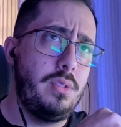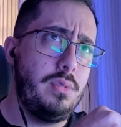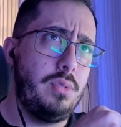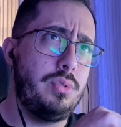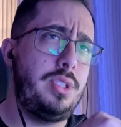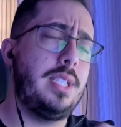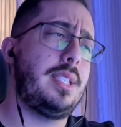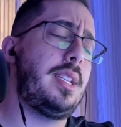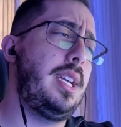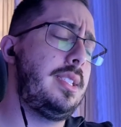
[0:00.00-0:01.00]
há uns dias
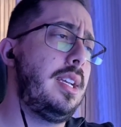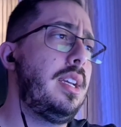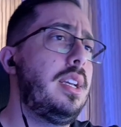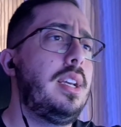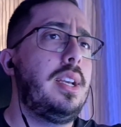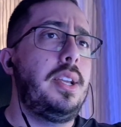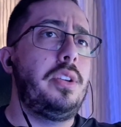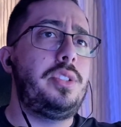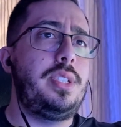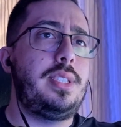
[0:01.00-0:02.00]
atrás,
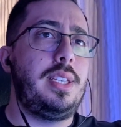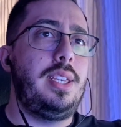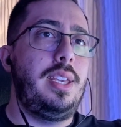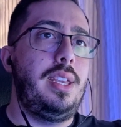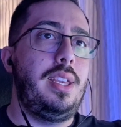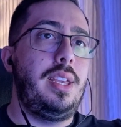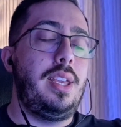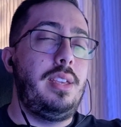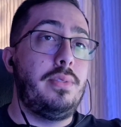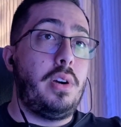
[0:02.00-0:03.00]
eu disse que
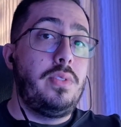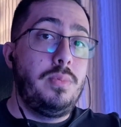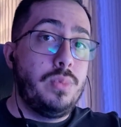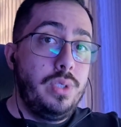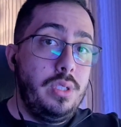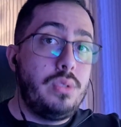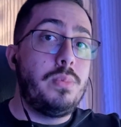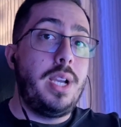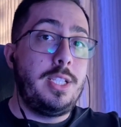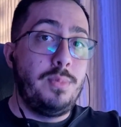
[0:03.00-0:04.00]
envolve muito,
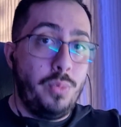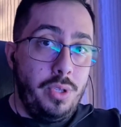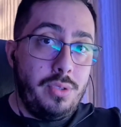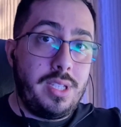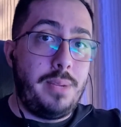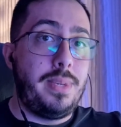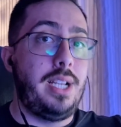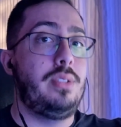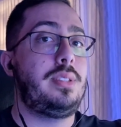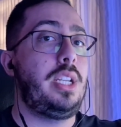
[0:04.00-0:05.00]
mas muito
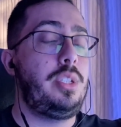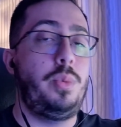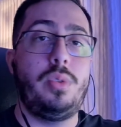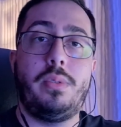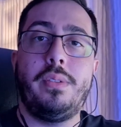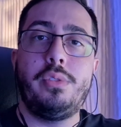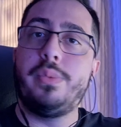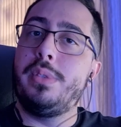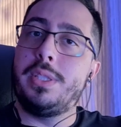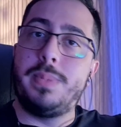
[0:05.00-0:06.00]
trabalho. 7 mil não é um
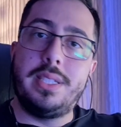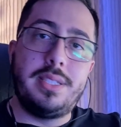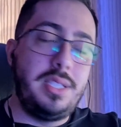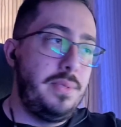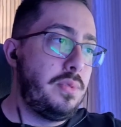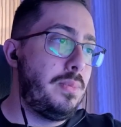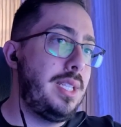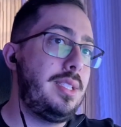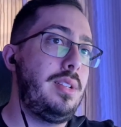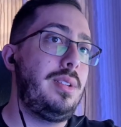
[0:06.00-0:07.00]
número expressivo,
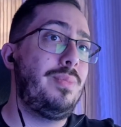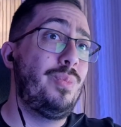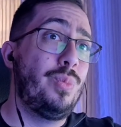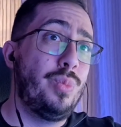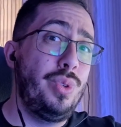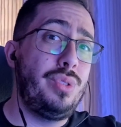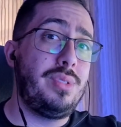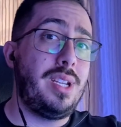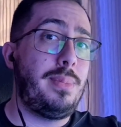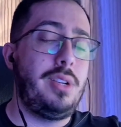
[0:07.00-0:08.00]
mas é muito
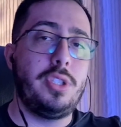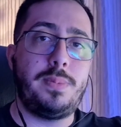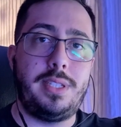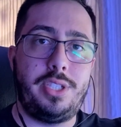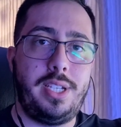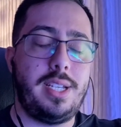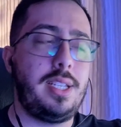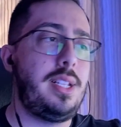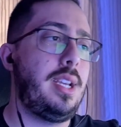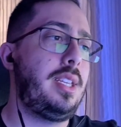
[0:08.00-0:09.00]
trabalhoso para se chegar
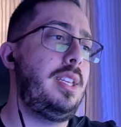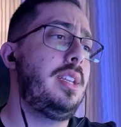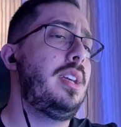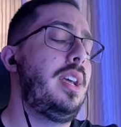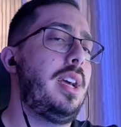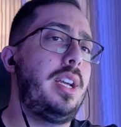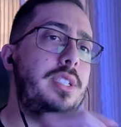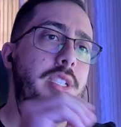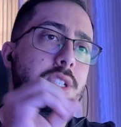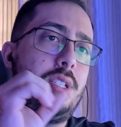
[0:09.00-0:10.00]
até aqui. A
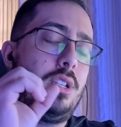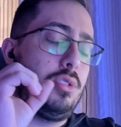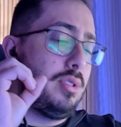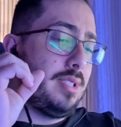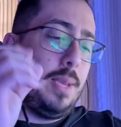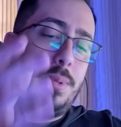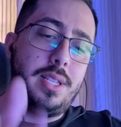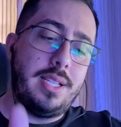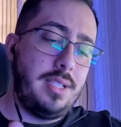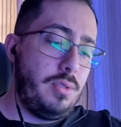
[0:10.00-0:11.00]
gente, eu estou sempre
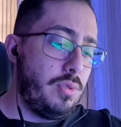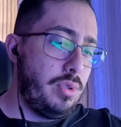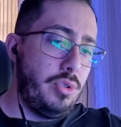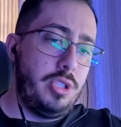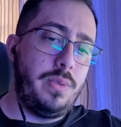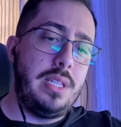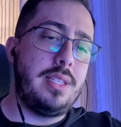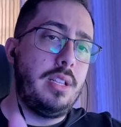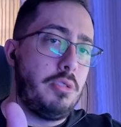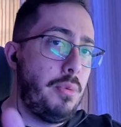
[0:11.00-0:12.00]
trazendo conteúdo
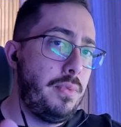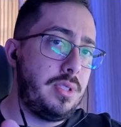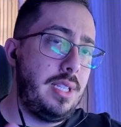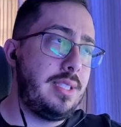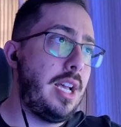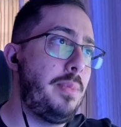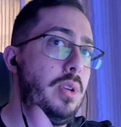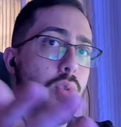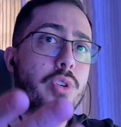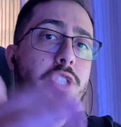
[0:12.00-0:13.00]
diferenciado, como vocês
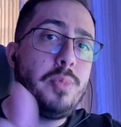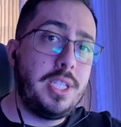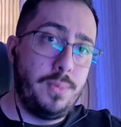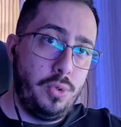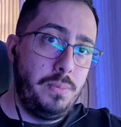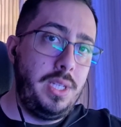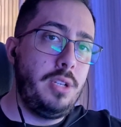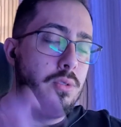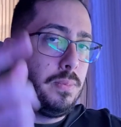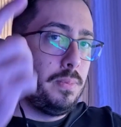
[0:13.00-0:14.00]
sabem. Hoje mesmo,
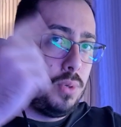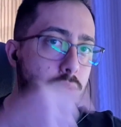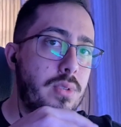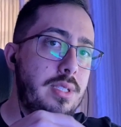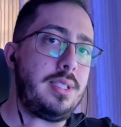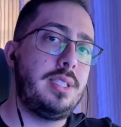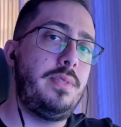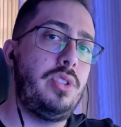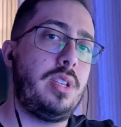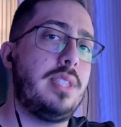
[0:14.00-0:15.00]
domingo, pouco antes desse
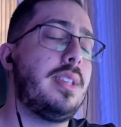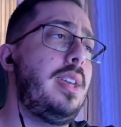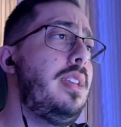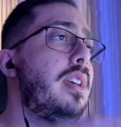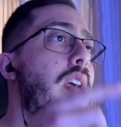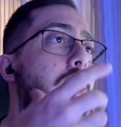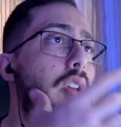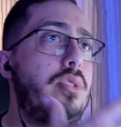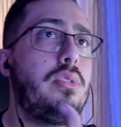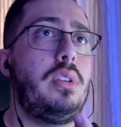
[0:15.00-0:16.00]
vídeo aqui sair,
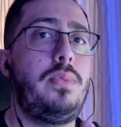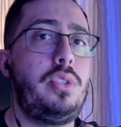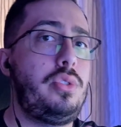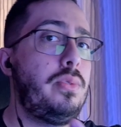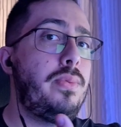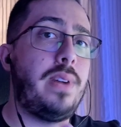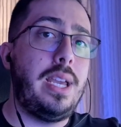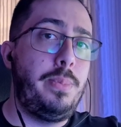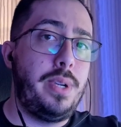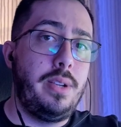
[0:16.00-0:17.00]
eu soltei o um vídeo de um
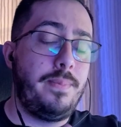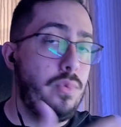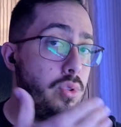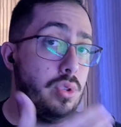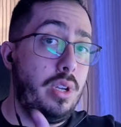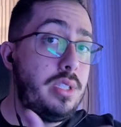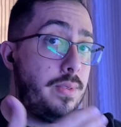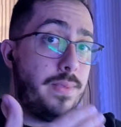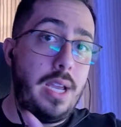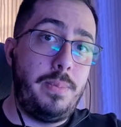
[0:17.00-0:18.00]
Viper, um
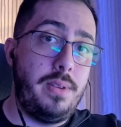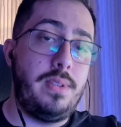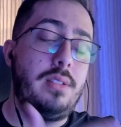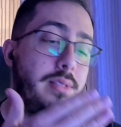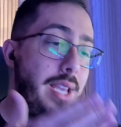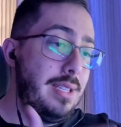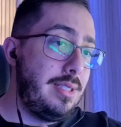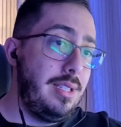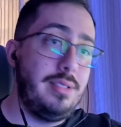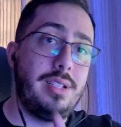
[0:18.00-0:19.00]
Dodge Viper, velho, 10
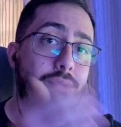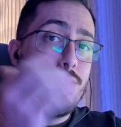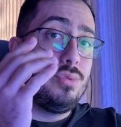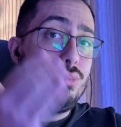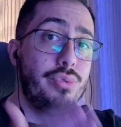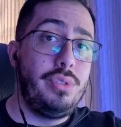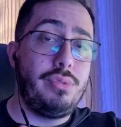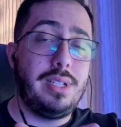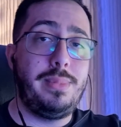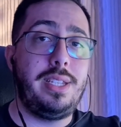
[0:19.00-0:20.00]
cilindrão,
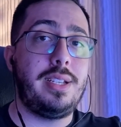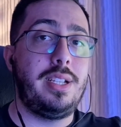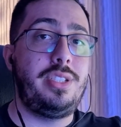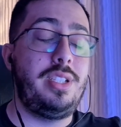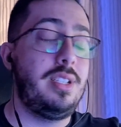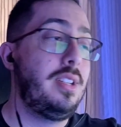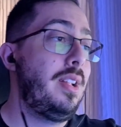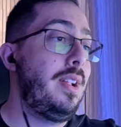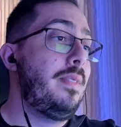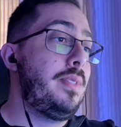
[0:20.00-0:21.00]
único da América Latina.
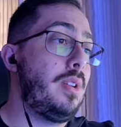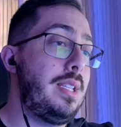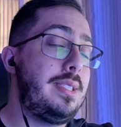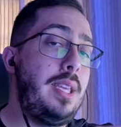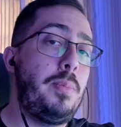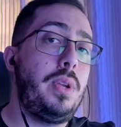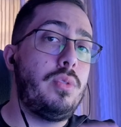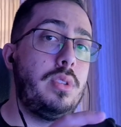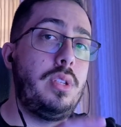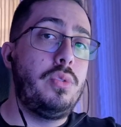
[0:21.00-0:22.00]
Então é sempre
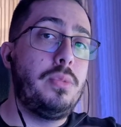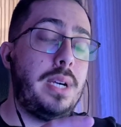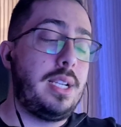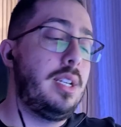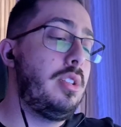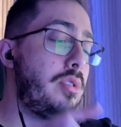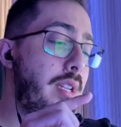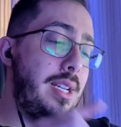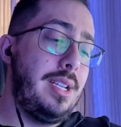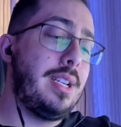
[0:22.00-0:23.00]
conteúdo bacana, eu tô
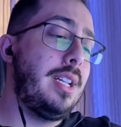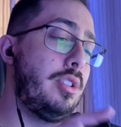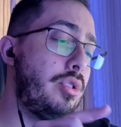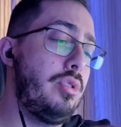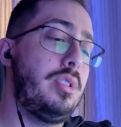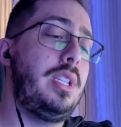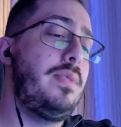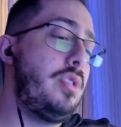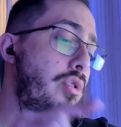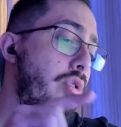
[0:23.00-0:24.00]
na arrancada, eu tô no
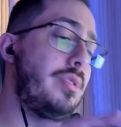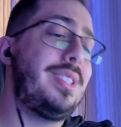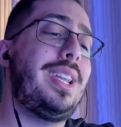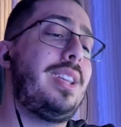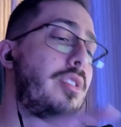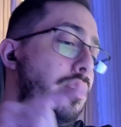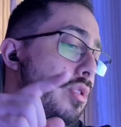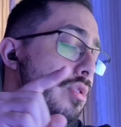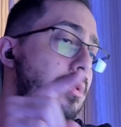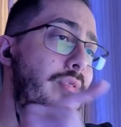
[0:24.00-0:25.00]
drift, eu tô no track, eu
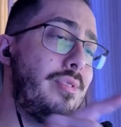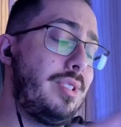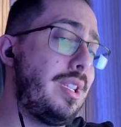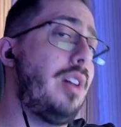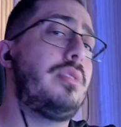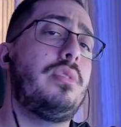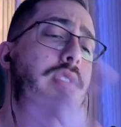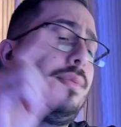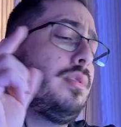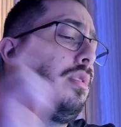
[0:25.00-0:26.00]
tô no, no carro
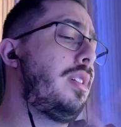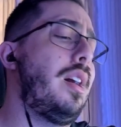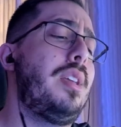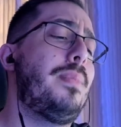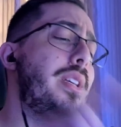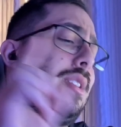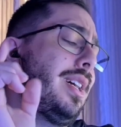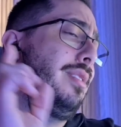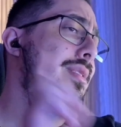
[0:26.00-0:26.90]
exclusivo, eu tô no carro rebaixado,